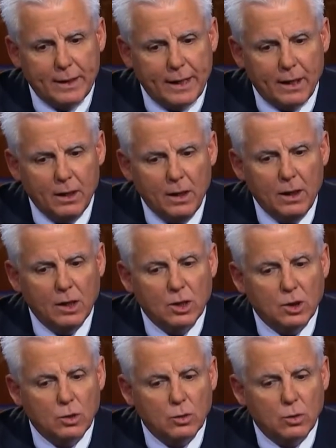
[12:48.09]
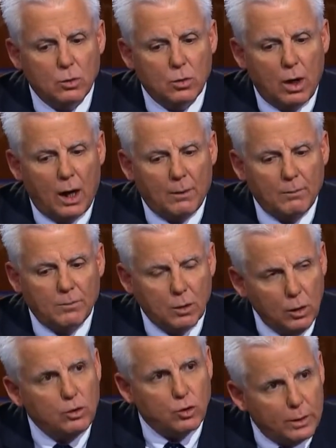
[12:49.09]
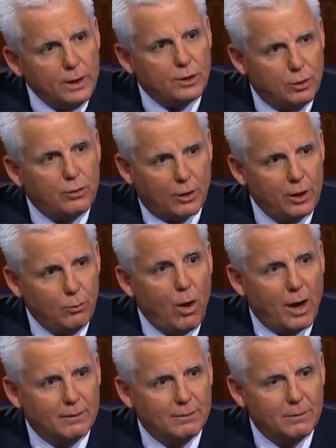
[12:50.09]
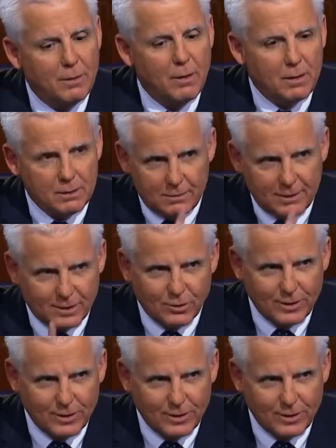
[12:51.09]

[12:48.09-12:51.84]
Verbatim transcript: Евангелие от Луки, 22 uh, глава. Это очень удивит вас.